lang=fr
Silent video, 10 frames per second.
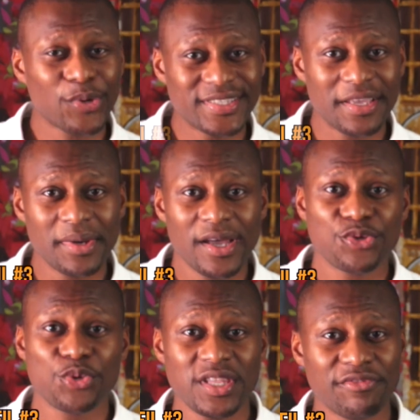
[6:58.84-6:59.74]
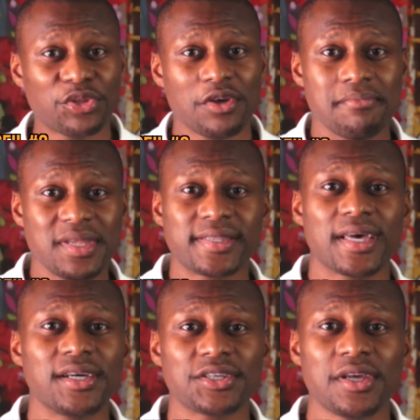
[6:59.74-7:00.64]
Troisième, soignez votre
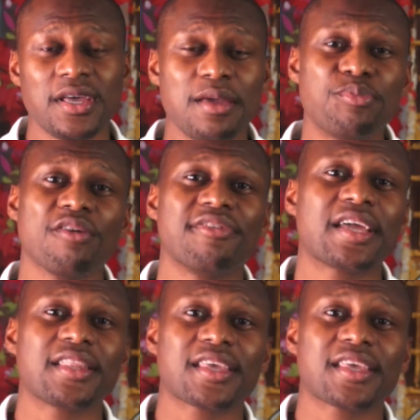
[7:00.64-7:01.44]
message. Et puis enfin,